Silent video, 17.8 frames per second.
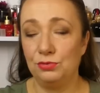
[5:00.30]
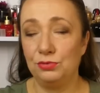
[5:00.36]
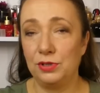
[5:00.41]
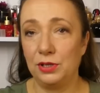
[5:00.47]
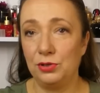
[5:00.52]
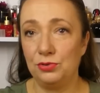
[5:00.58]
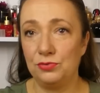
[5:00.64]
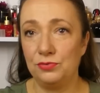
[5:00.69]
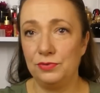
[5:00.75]

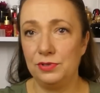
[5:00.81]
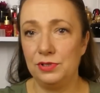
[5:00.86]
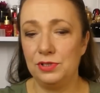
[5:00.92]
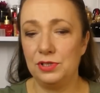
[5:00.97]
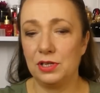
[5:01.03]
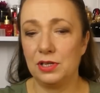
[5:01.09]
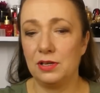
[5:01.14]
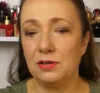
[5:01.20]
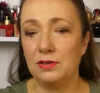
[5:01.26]
Tutaj już
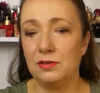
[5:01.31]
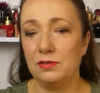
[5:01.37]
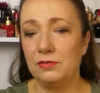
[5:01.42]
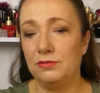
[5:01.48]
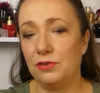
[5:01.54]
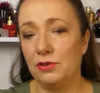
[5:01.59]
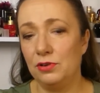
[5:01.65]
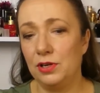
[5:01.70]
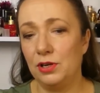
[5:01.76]
widzicie e,
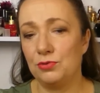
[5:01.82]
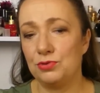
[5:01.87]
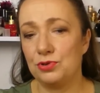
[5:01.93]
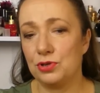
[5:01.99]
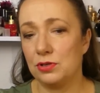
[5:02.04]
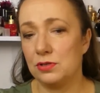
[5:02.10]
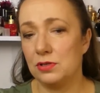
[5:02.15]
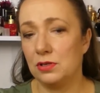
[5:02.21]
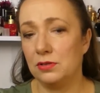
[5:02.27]
folia
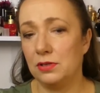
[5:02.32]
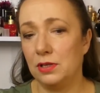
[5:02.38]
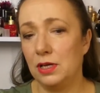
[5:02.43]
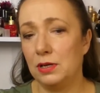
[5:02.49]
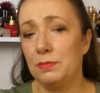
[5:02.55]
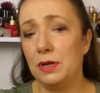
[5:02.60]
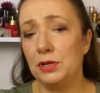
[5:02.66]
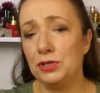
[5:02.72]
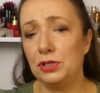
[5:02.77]
uszkodzona.
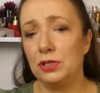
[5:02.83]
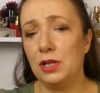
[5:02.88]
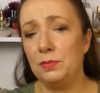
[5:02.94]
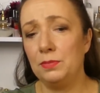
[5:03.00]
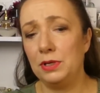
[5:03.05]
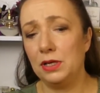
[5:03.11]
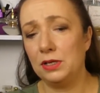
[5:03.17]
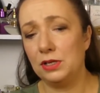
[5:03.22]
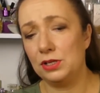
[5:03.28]
Jak macie dla
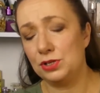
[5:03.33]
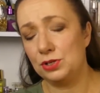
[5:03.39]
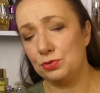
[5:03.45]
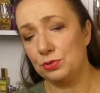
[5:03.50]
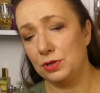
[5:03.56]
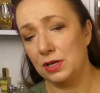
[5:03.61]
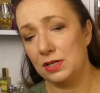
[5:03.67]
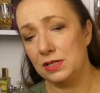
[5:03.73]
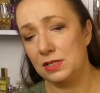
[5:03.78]
mnie jakieś
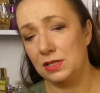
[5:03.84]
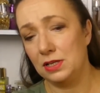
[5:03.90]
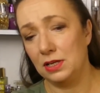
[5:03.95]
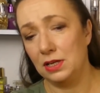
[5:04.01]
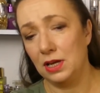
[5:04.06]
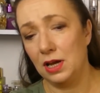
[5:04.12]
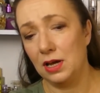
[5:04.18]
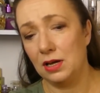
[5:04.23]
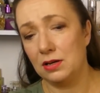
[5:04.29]
sugestie,
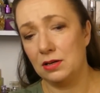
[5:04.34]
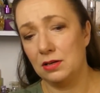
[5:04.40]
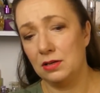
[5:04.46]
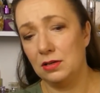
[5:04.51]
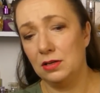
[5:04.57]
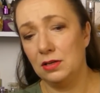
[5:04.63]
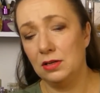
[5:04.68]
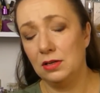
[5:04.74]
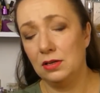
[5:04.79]
jak
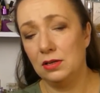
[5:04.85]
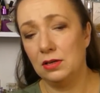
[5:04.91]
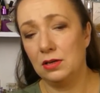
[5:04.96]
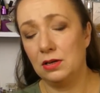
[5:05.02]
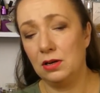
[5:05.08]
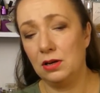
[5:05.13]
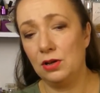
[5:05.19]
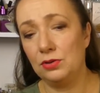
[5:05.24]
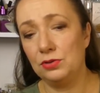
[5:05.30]

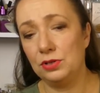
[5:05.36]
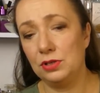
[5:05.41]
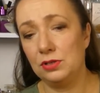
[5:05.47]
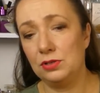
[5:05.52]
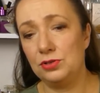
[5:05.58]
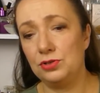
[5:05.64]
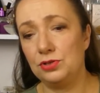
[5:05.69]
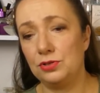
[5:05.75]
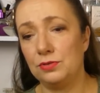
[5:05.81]

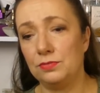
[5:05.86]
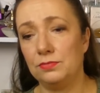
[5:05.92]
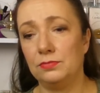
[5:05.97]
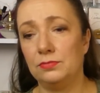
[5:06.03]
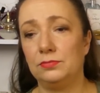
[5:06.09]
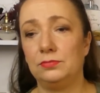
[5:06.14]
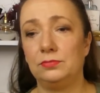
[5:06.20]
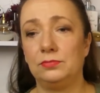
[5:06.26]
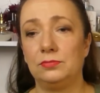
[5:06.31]
chronić,
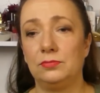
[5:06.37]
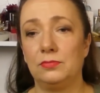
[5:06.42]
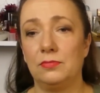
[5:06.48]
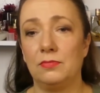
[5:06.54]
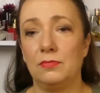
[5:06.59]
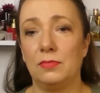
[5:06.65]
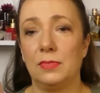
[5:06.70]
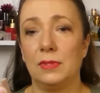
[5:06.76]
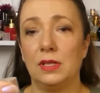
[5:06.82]

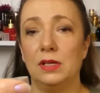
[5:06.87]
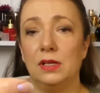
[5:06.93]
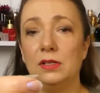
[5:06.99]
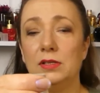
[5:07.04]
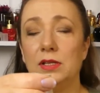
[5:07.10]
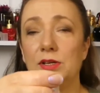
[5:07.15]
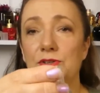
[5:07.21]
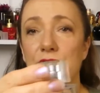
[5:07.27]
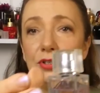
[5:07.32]

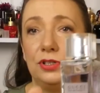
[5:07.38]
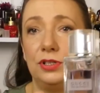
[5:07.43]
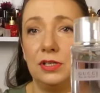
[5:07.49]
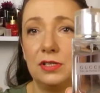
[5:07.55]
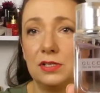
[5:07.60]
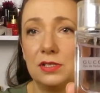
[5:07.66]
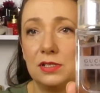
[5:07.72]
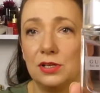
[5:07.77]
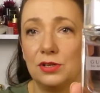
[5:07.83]
także
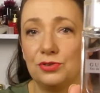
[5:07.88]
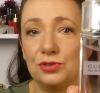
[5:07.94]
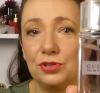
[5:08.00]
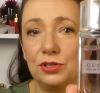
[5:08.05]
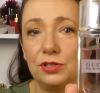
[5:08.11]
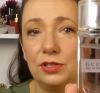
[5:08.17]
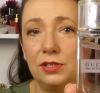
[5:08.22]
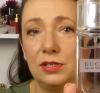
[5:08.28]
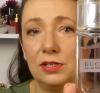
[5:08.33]
jest
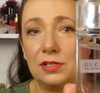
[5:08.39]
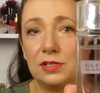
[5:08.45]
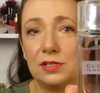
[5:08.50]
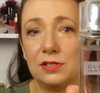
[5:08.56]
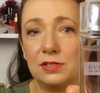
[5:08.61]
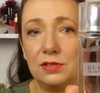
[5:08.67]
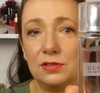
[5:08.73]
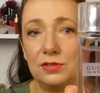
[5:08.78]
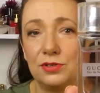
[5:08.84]
soczek,
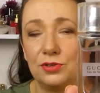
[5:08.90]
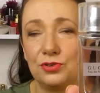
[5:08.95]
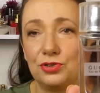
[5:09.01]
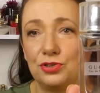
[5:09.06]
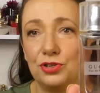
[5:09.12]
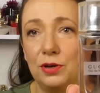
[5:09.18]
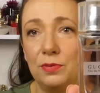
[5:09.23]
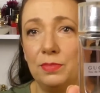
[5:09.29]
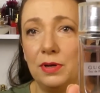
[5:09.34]
jest co
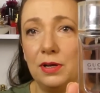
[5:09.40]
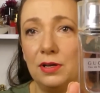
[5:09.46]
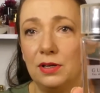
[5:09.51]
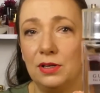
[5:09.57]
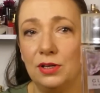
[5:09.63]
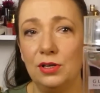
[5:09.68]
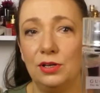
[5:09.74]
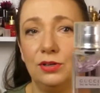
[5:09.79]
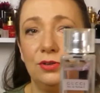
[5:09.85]
trzeba,
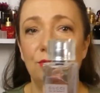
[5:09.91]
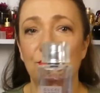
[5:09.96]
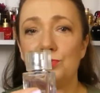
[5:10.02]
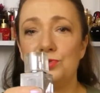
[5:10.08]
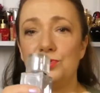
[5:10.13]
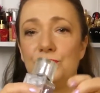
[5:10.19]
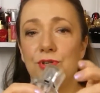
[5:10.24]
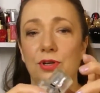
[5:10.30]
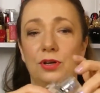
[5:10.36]

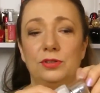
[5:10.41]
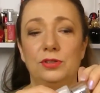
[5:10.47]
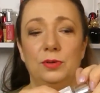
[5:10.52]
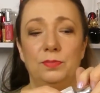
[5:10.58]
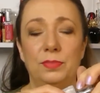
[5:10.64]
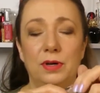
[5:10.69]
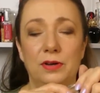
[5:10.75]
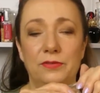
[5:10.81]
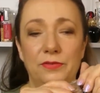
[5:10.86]
Gucci Ode
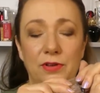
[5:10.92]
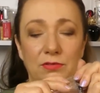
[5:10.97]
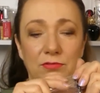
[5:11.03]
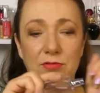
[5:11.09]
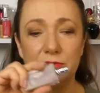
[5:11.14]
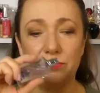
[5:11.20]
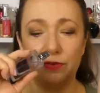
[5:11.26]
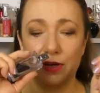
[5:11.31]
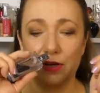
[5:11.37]
Parfum
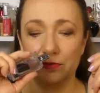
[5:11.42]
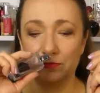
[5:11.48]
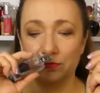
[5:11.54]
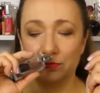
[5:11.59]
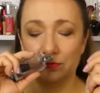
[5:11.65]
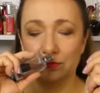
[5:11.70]
2.